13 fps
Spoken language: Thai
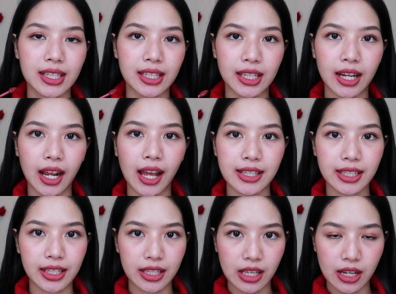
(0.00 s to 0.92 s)
สีนี้นะคะ
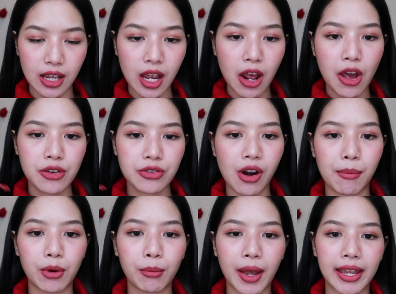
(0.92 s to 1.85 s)
สีนี้จะดรอ
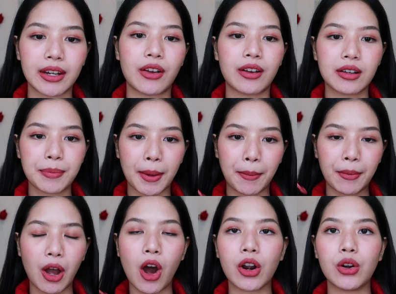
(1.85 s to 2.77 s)
ปลงมาอีกหน่อยก็แบบ
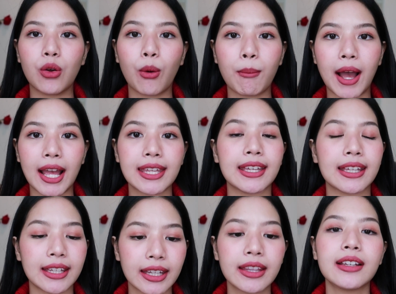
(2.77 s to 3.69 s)
อ่อนลงมาอี
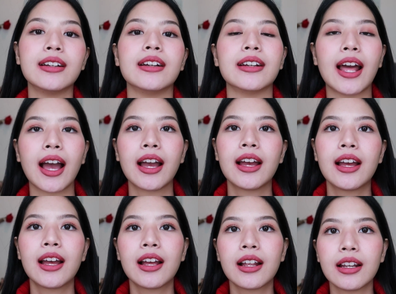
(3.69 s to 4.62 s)
กนิดนึงนะ
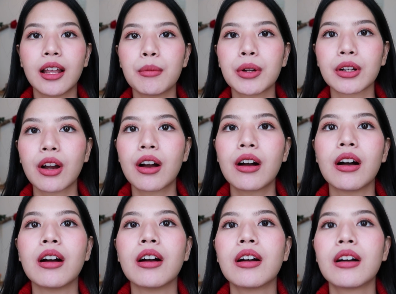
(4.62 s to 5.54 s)
แล้วมันก็
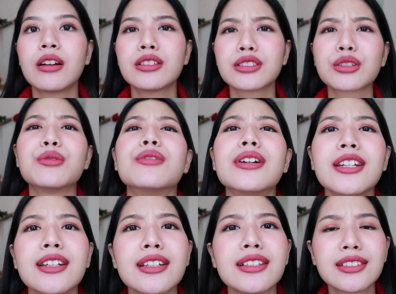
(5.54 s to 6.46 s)
สว
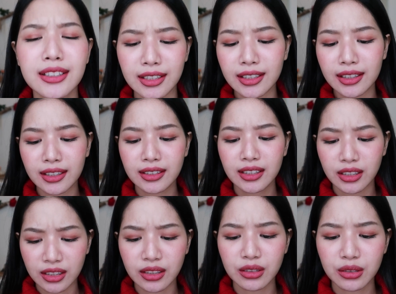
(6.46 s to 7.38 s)
ยอะสีนี้
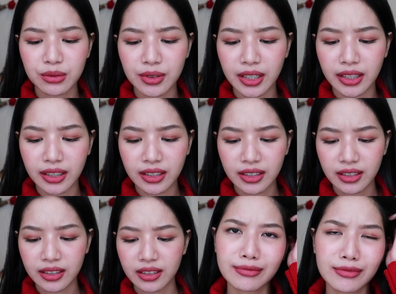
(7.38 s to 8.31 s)
สีนี้สวย
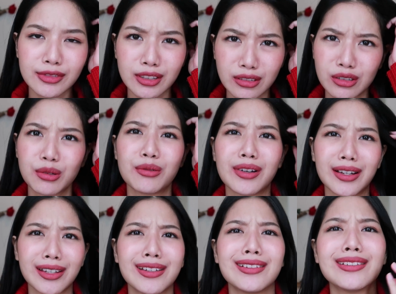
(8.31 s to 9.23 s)
สว
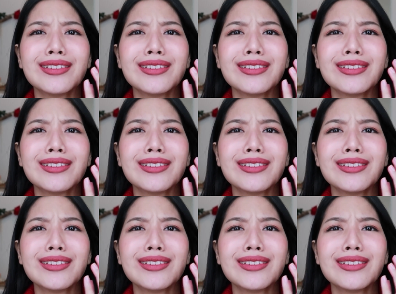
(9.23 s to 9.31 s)
ย